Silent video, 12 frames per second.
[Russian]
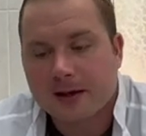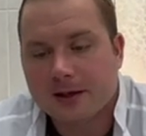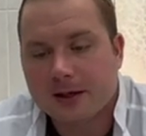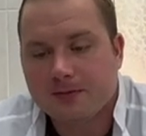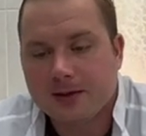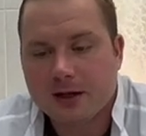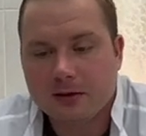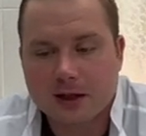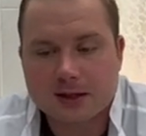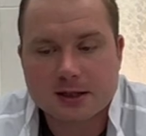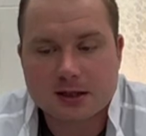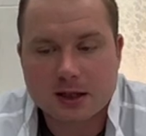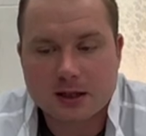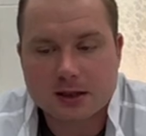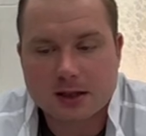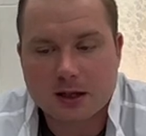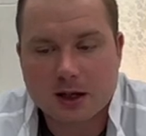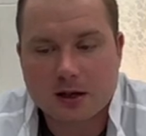И первая
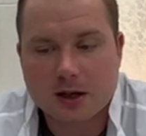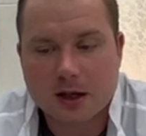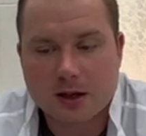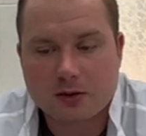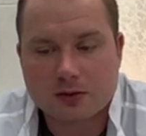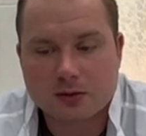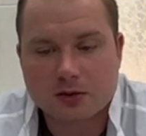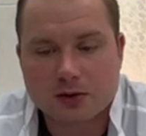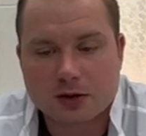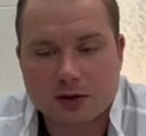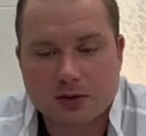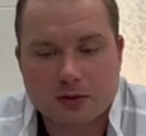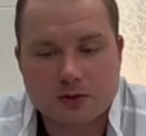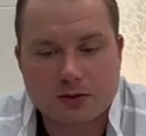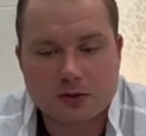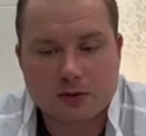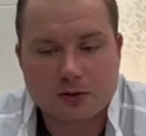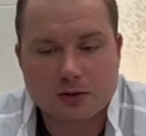ассоциация какая у многих
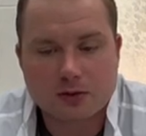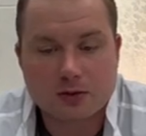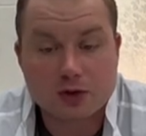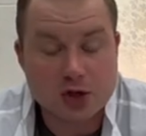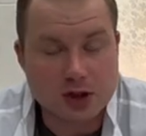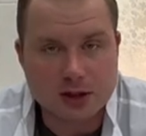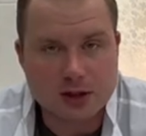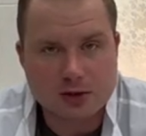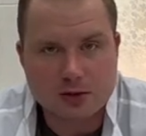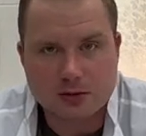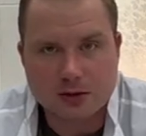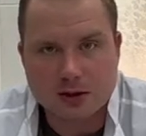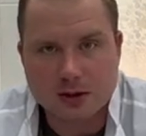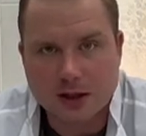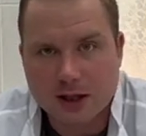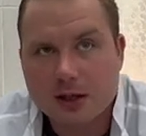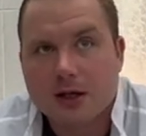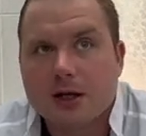мужчин особенно,
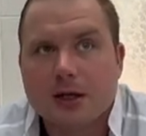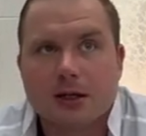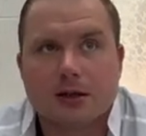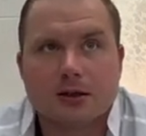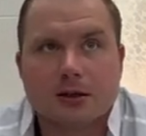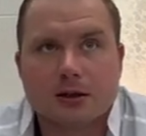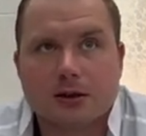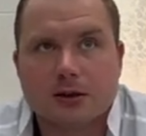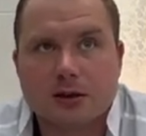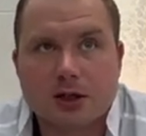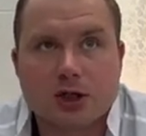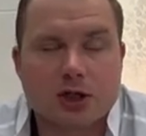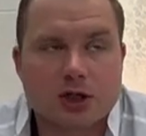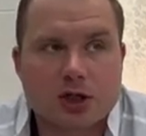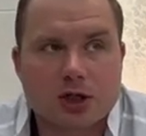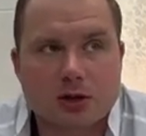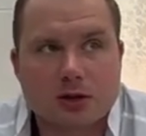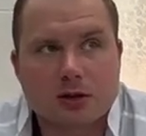да, э, да и
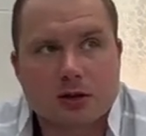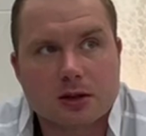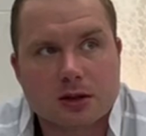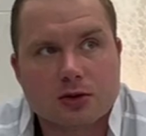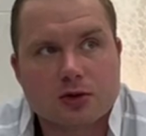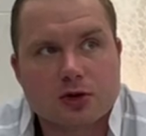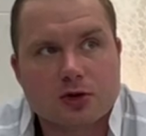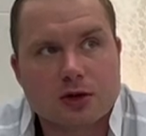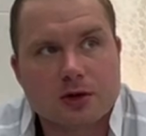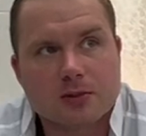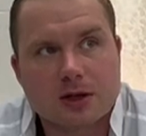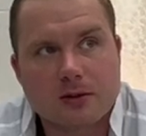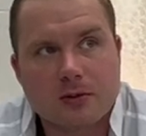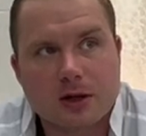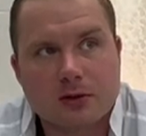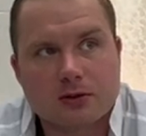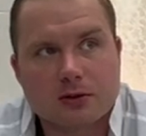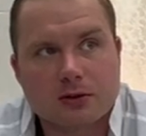женщин, э, это то, что они
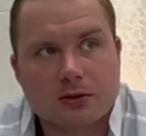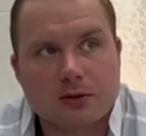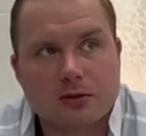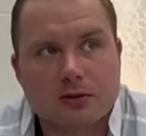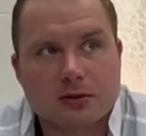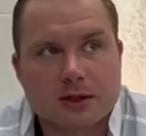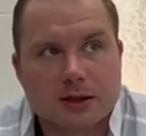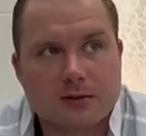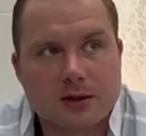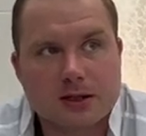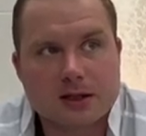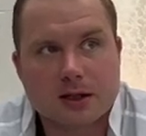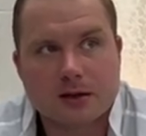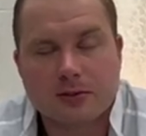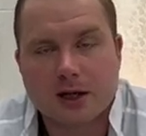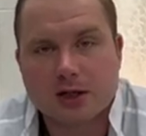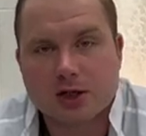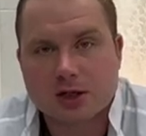принимают, э, соответственно,
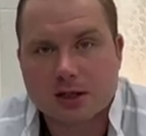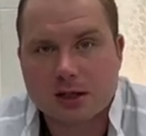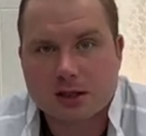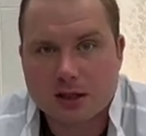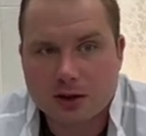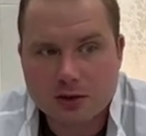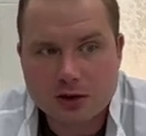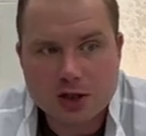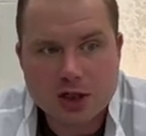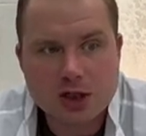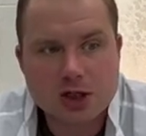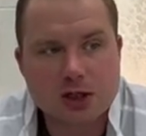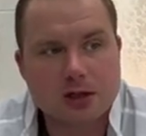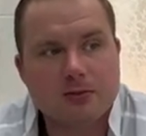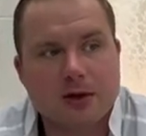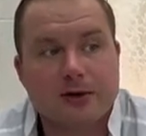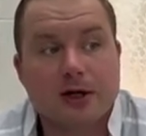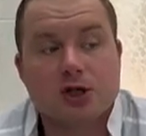анаболические стероиды женщины и
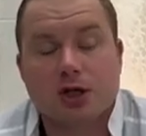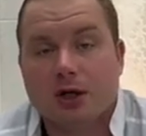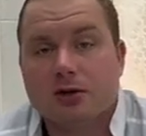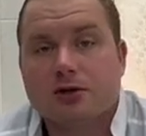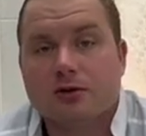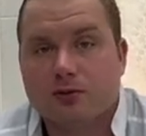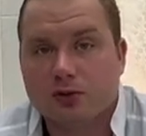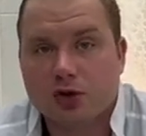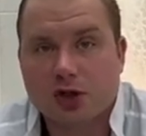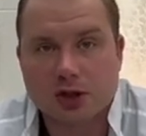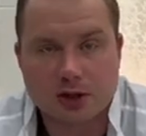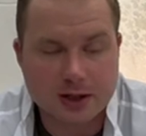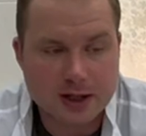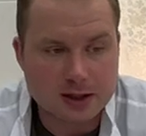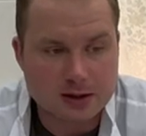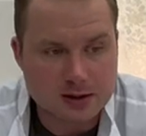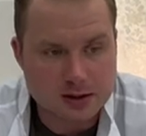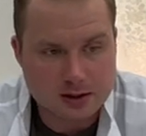превращаются в мужчин. Да,
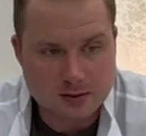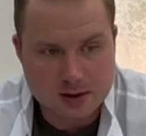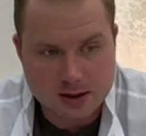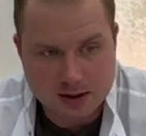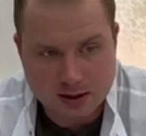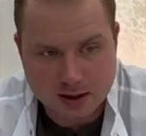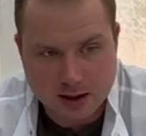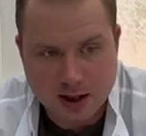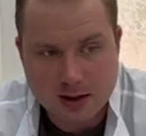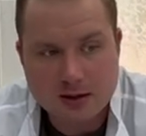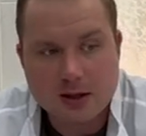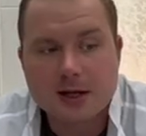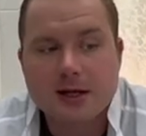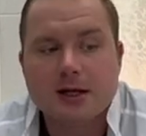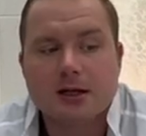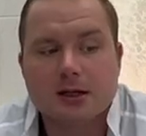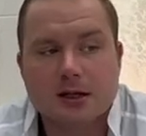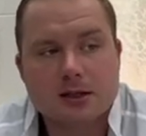это действительно так,
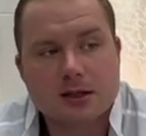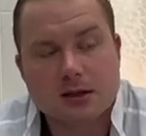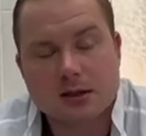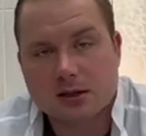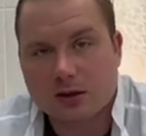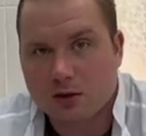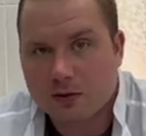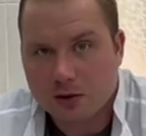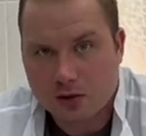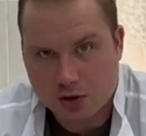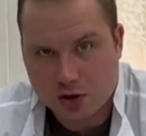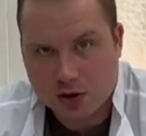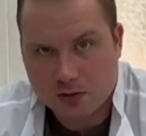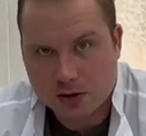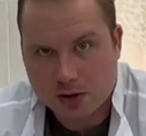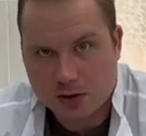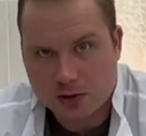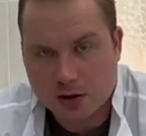если дозировки очень
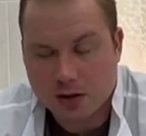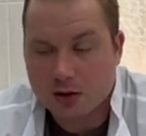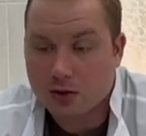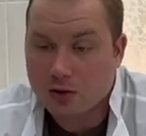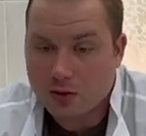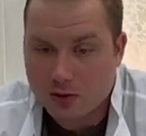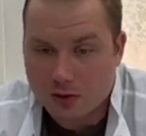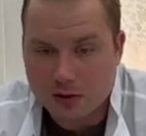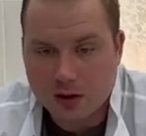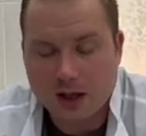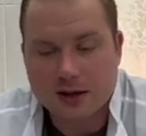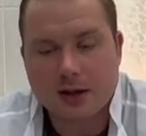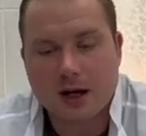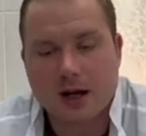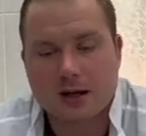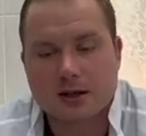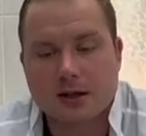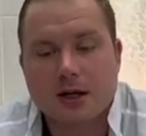высокие. Но,
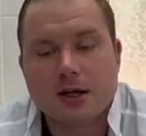однако,